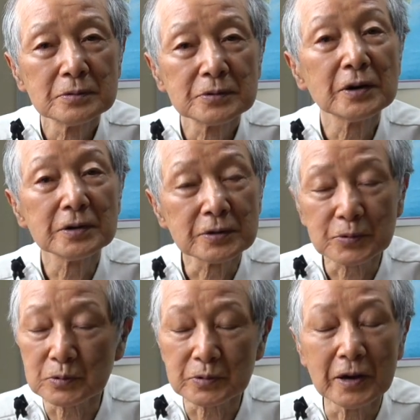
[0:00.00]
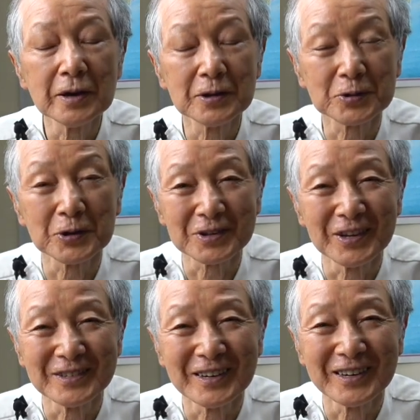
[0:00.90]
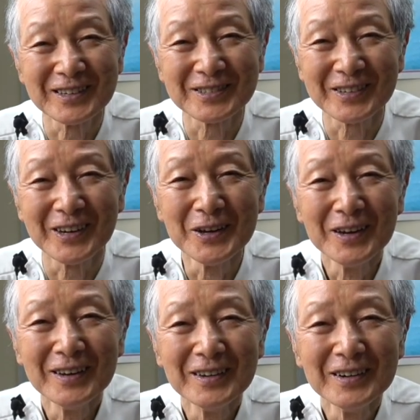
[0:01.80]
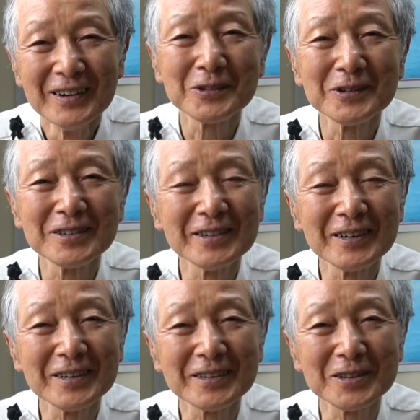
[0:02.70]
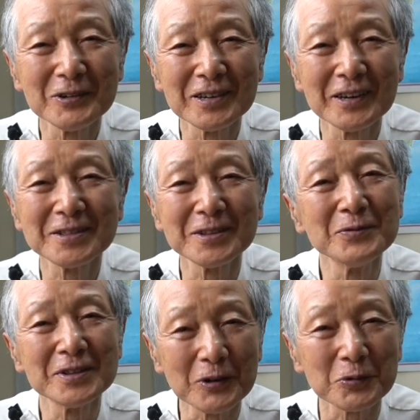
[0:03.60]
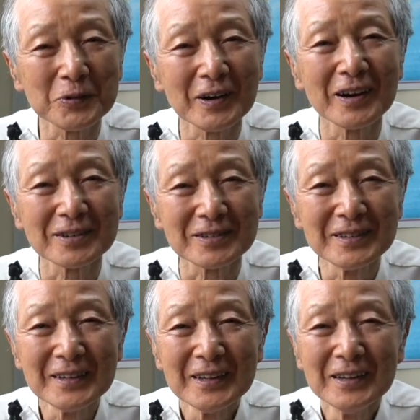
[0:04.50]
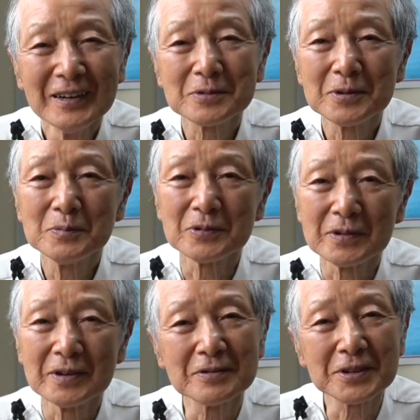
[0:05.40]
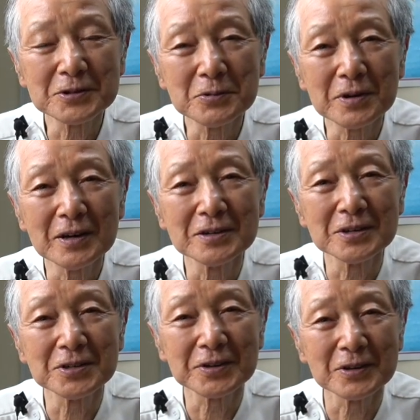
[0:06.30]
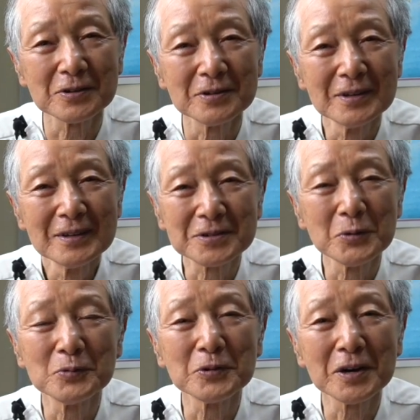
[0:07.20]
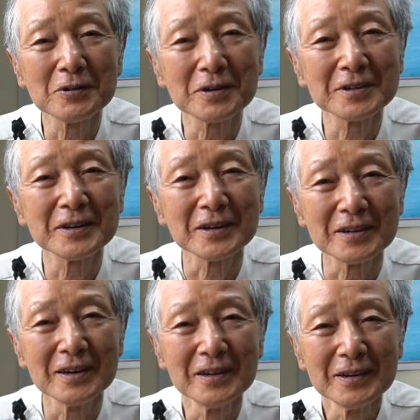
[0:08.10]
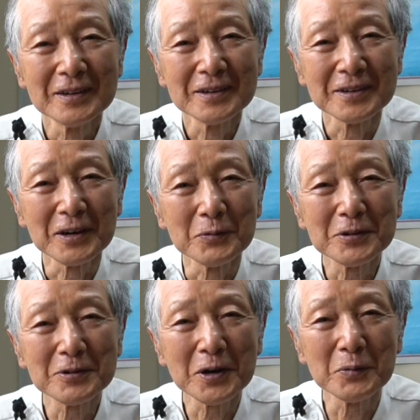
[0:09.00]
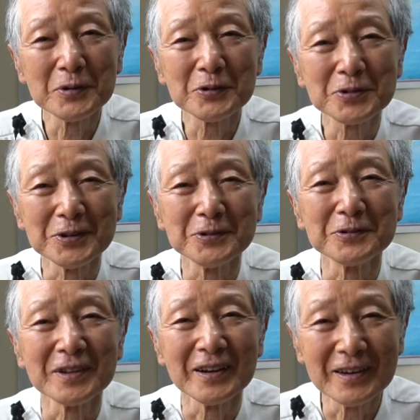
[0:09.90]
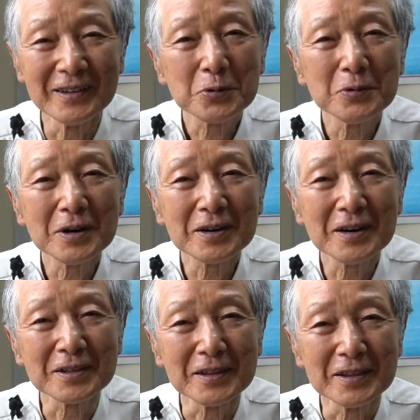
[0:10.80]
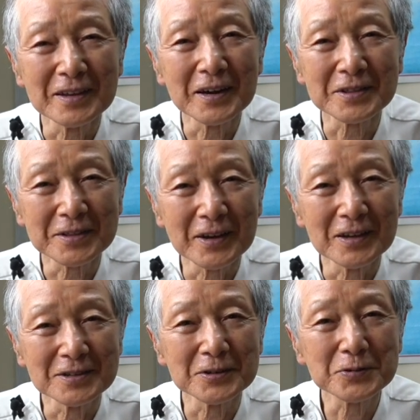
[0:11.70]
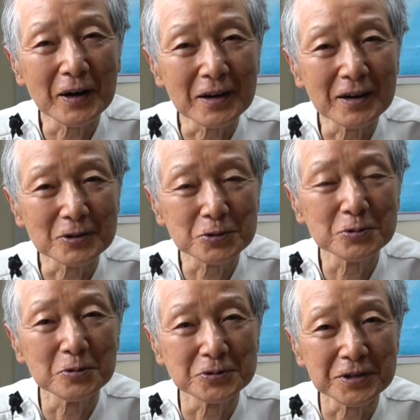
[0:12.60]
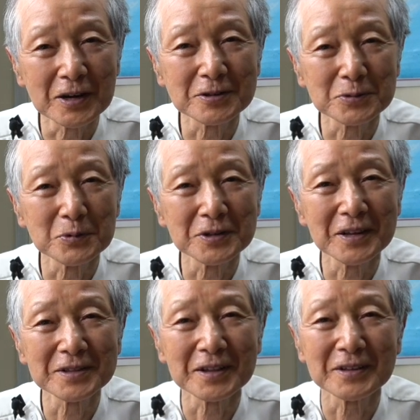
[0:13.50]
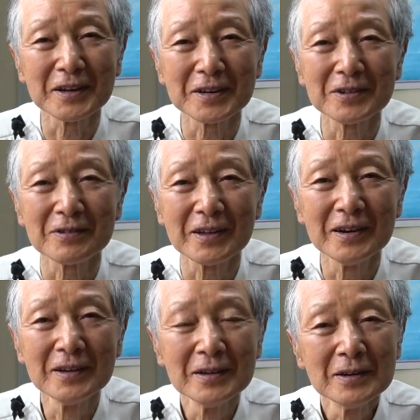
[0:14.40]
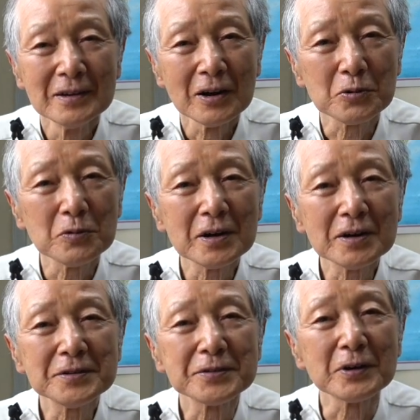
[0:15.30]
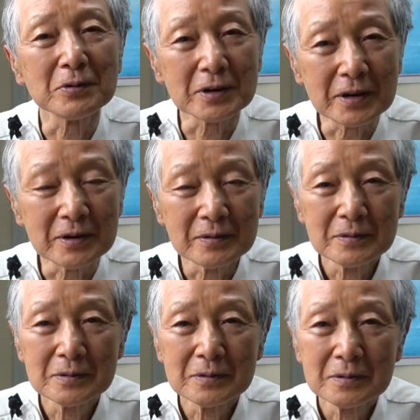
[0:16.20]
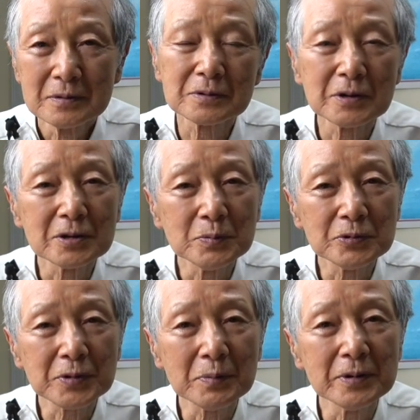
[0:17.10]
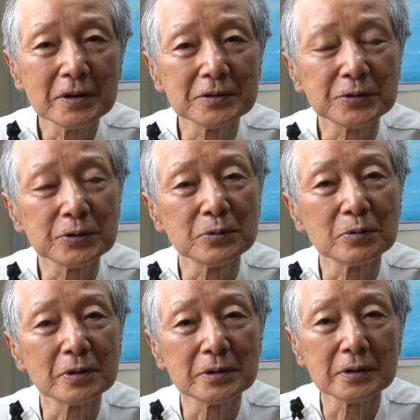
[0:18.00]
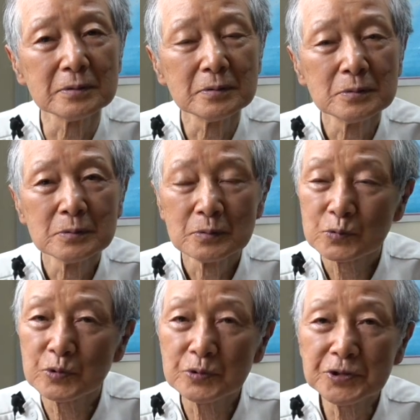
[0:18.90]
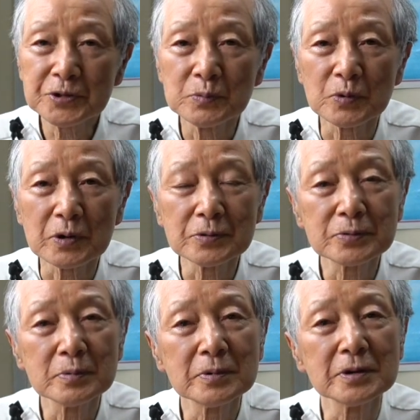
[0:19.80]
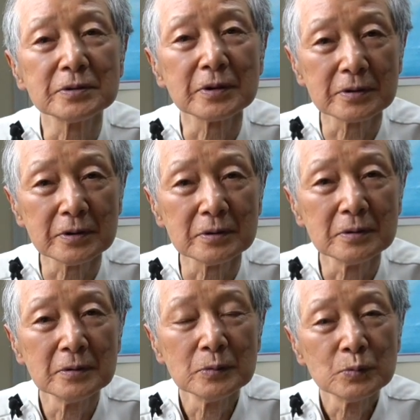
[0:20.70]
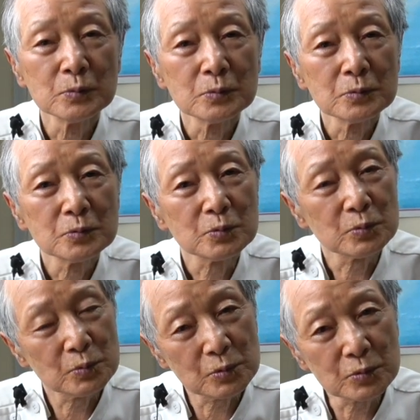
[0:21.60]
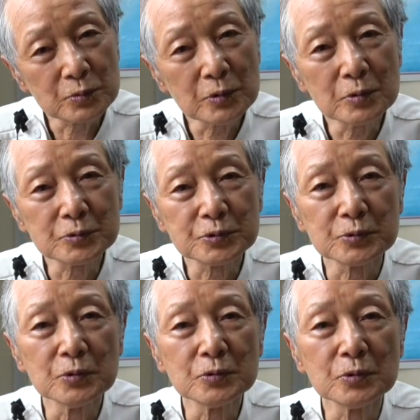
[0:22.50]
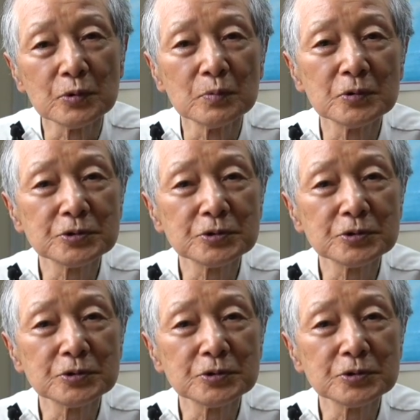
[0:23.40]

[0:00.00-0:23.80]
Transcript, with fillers: ダイエットっていうんじゃなくて、こういうやり方をやってみたことがある。でもね、私を管理してる専門家の方がね、やめろやめろって言うんでね、10日間やって、実は15日やるつもりだったんだけどね、分かったのはね、何も食べないっていうのはね、苦しくもなんともないんだね。なんかすごく面